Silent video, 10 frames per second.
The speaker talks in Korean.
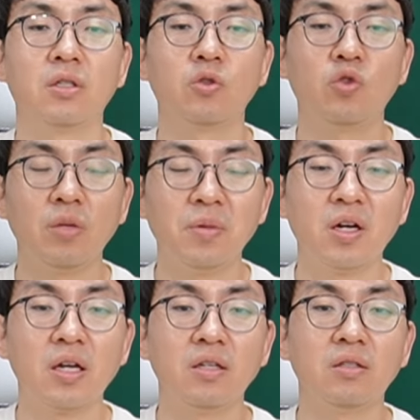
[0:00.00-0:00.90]

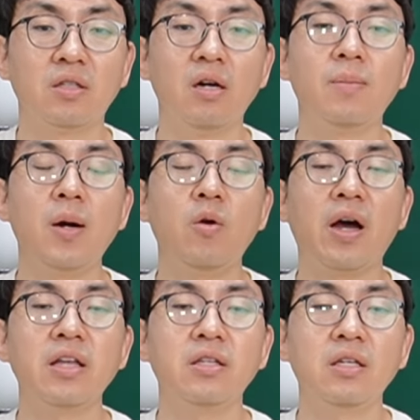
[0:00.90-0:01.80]
수행평가는 정말로
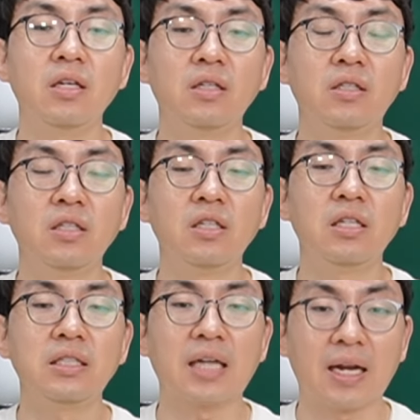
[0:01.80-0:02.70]
아이들이 그
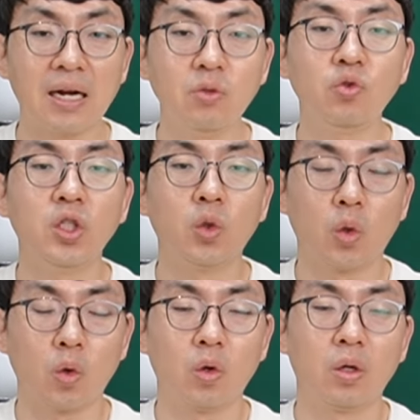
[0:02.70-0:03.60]
일을 잘할 수 있도록